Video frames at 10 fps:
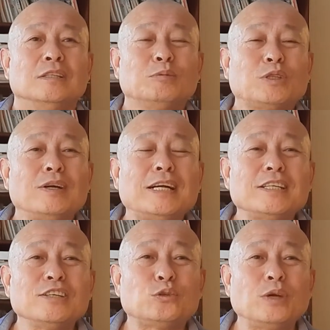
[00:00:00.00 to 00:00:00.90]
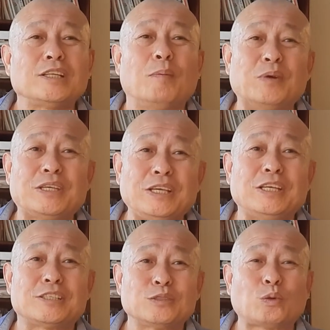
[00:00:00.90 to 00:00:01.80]
那么当然，这个削呢不仅
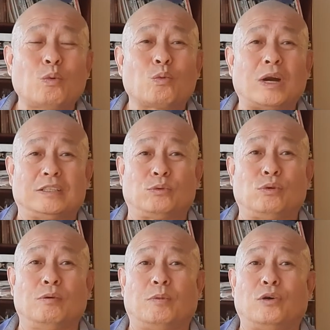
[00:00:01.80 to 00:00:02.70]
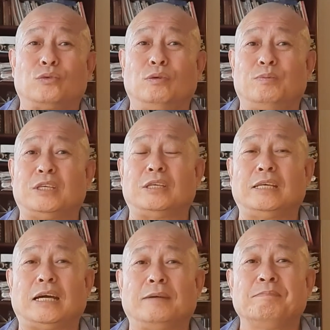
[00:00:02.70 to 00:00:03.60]
仅是动物啊，那去毛去
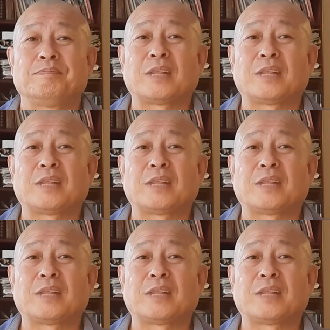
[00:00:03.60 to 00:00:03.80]
皮啊，